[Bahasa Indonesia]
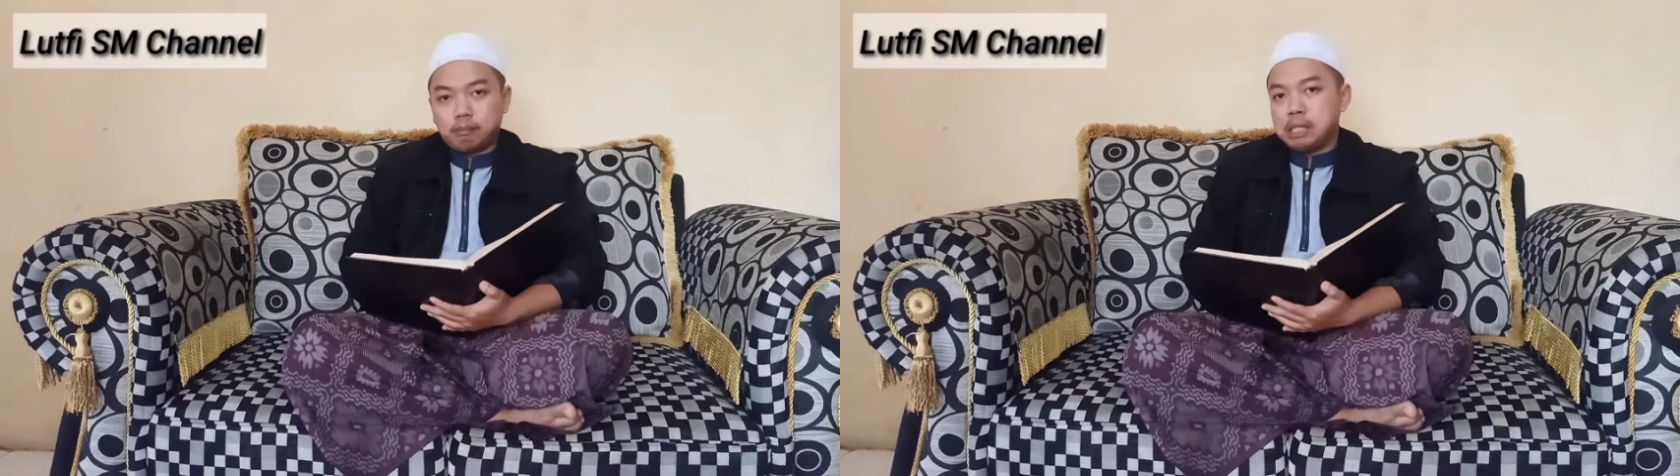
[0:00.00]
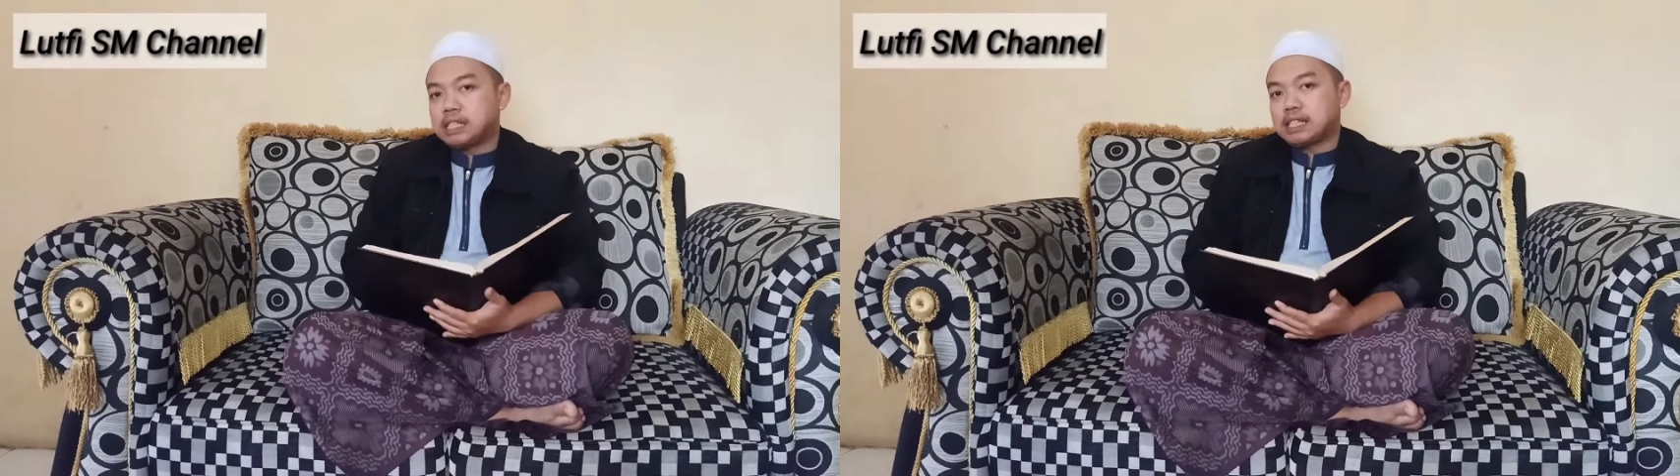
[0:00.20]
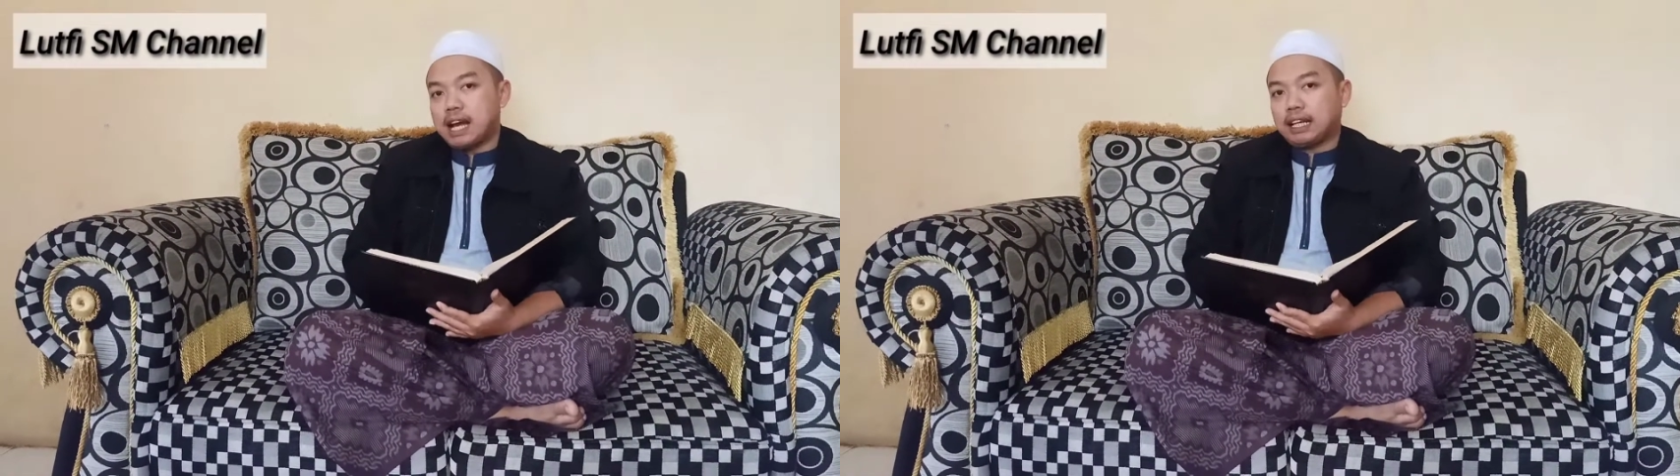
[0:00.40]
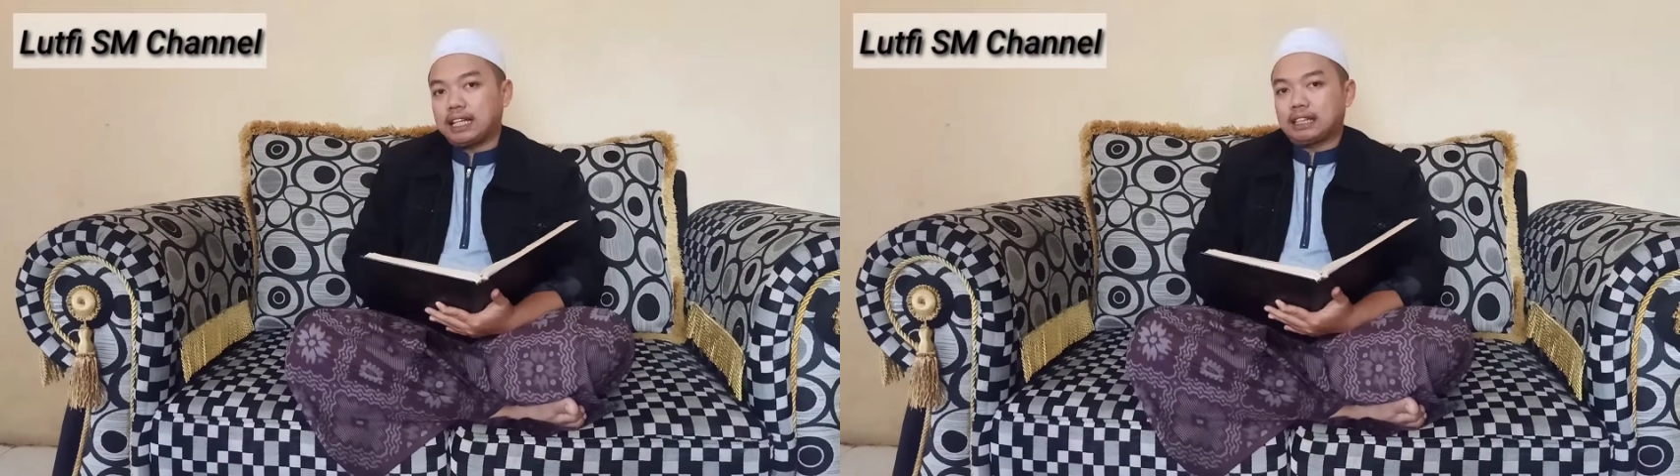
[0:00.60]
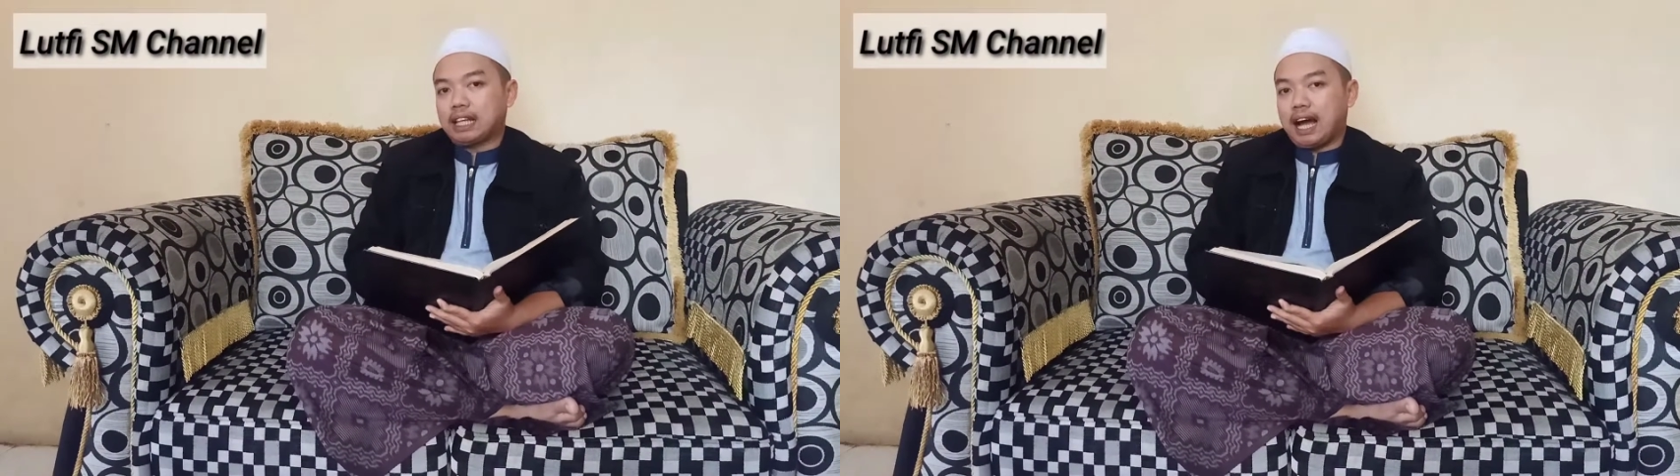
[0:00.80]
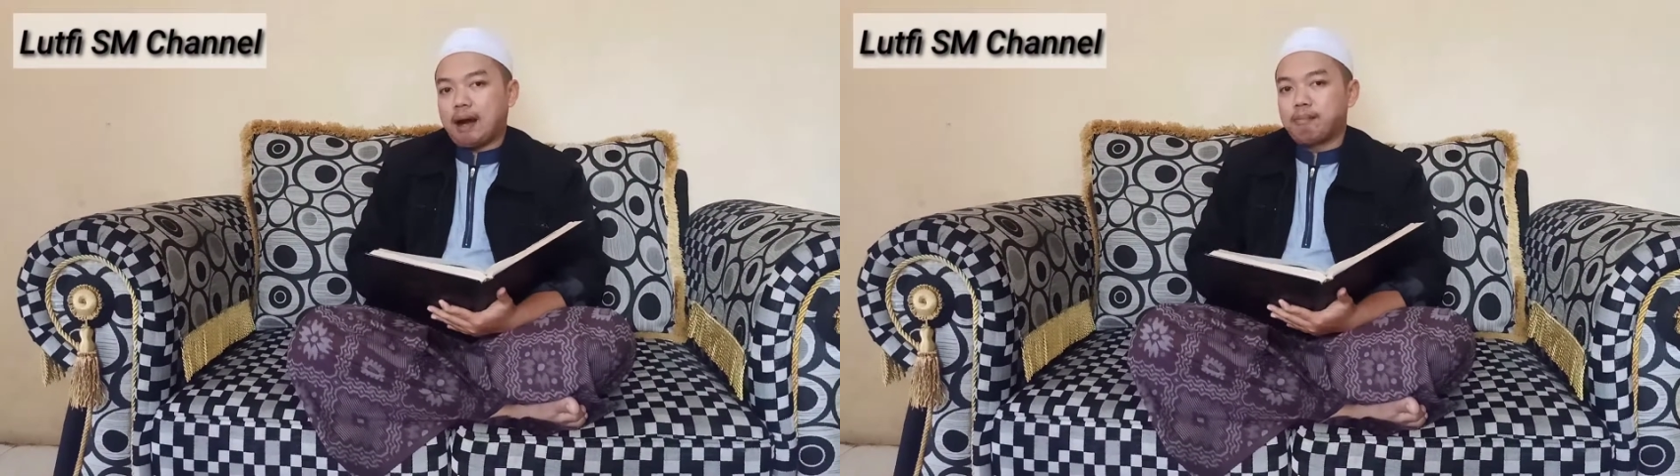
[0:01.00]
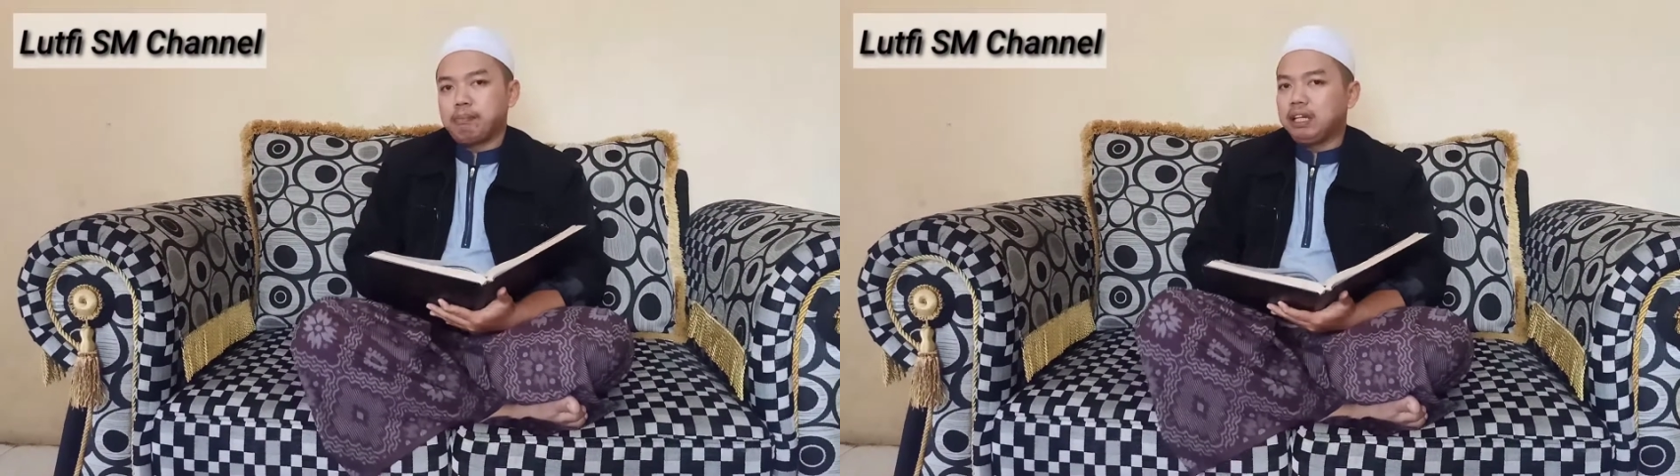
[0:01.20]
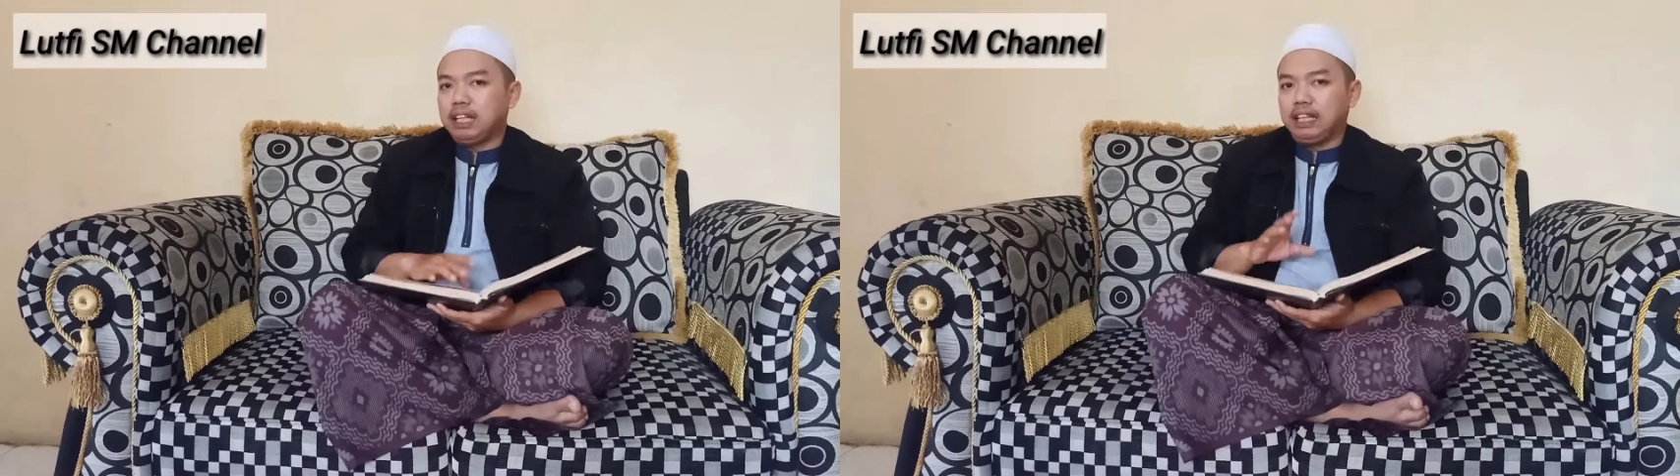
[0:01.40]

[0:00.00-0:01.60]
bisa kita ambil